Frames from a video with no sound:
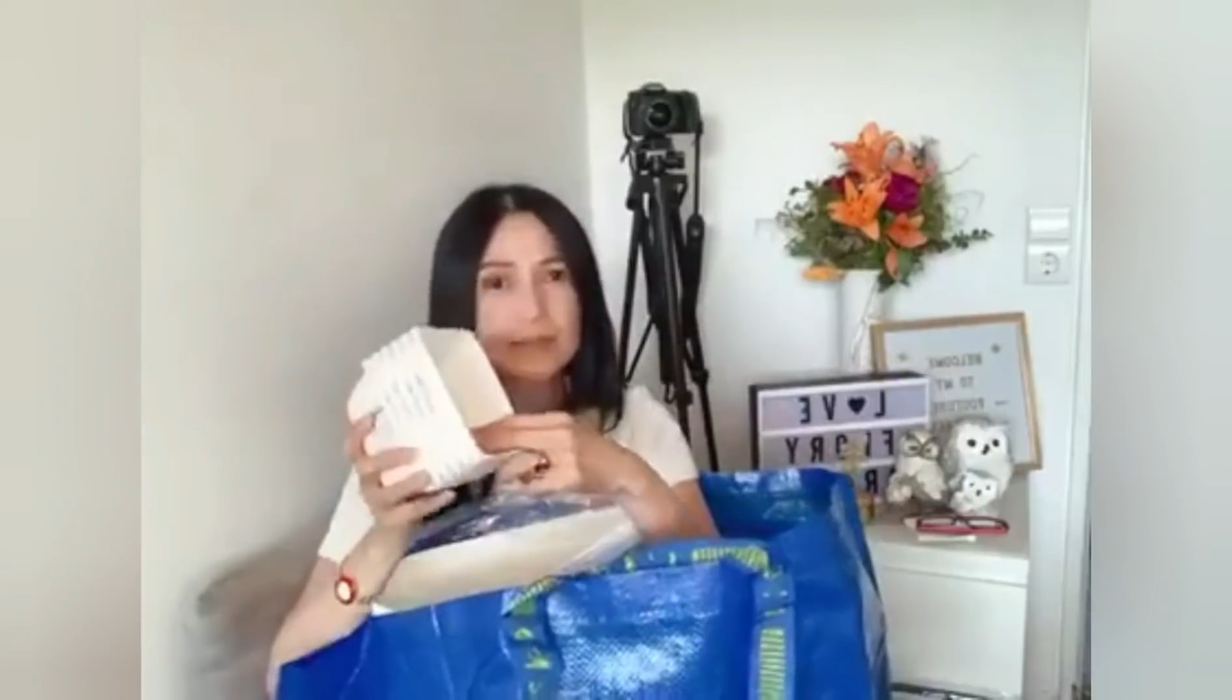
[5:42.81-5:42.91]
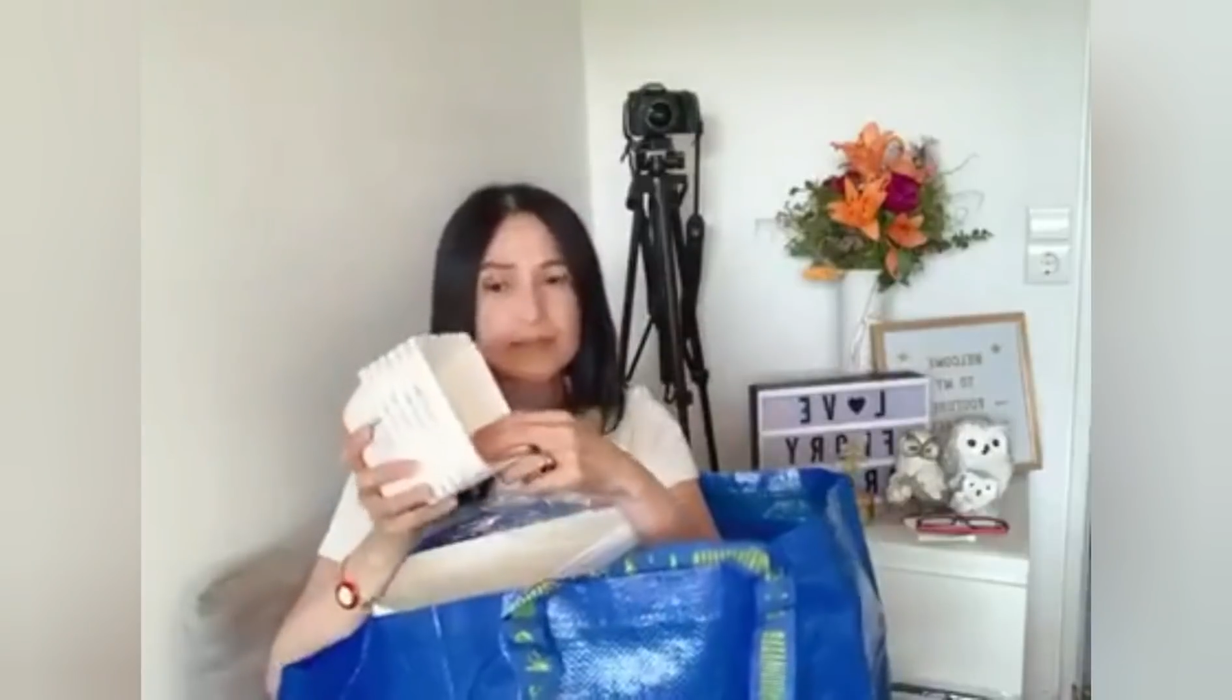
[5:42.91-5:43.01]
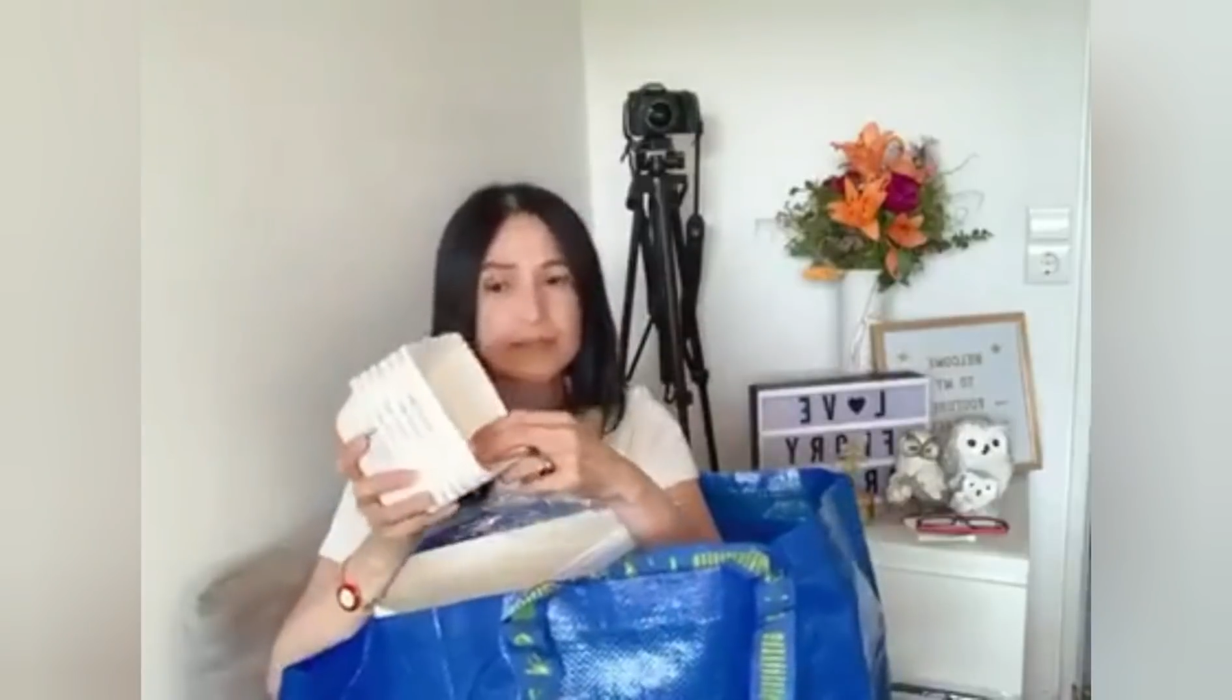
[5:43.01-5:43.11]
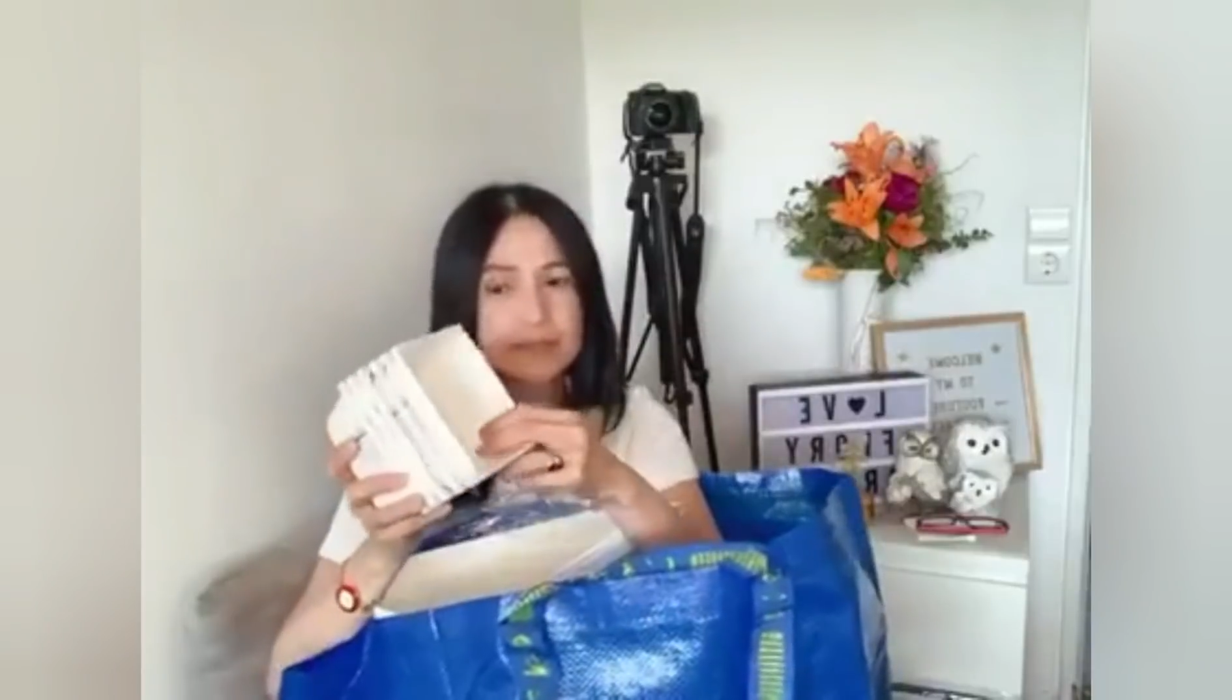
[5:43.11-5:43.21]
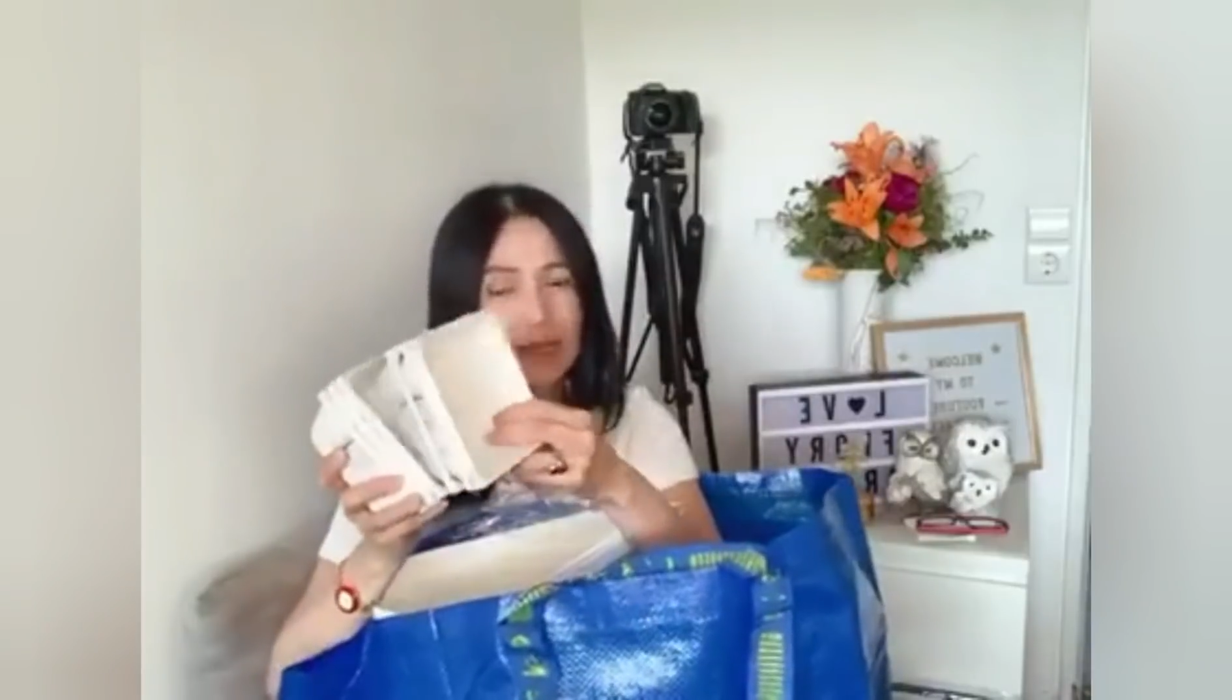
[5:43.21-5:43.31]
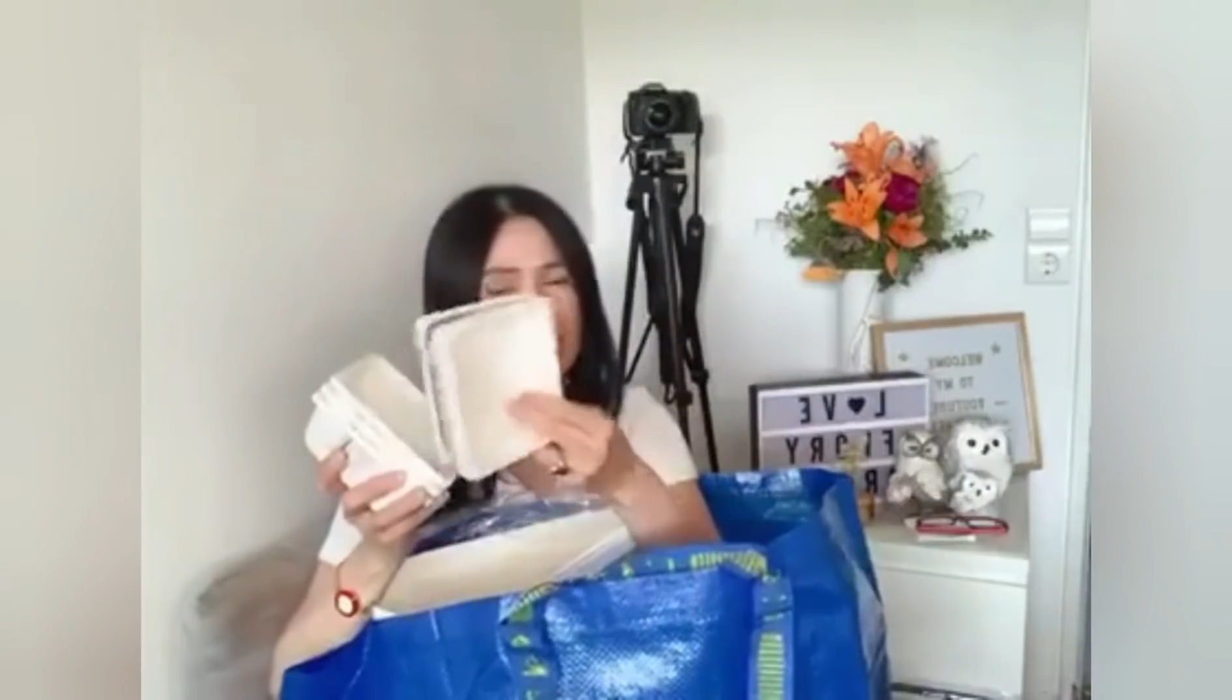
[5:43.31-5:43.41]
style